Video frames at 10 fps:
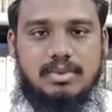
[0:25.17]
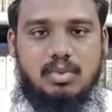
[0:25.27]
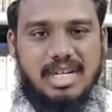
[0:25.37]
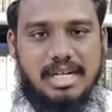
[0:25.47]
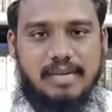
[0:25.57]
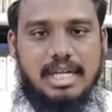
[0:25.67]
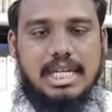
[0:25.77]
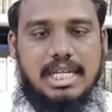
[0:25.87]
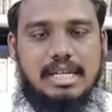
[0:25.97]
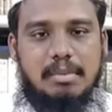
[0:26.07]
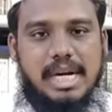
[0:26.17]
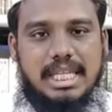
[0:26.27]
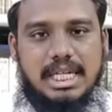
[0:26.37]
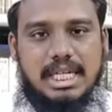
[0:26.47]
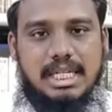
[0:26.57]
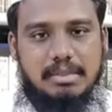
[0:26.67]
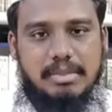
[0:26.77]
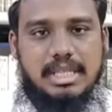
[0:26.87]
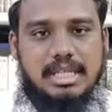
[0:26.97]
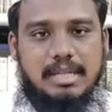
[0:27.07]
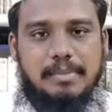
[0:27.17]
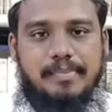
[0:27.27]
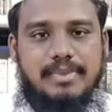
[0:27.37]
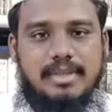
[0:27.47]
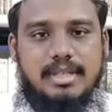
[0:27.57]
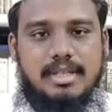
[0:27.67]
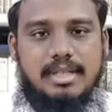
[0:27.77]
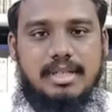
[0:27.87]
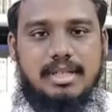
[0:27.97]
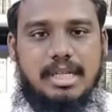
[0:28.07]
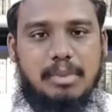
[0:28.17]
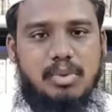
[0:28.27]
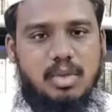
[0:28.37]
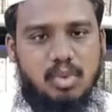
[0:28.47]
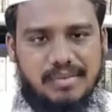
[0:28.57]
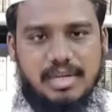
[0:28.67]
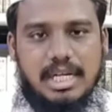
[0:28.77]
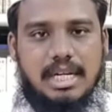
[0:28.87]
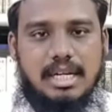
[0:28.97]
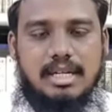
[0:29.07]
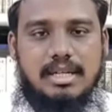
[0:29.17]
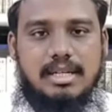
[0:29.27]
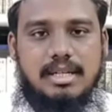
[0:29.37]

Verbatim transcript: உலக வாழ்க்கையில் மனிதர்களுக்கு மத்தியில் நம்முடைய உறவுக்காரர்கள்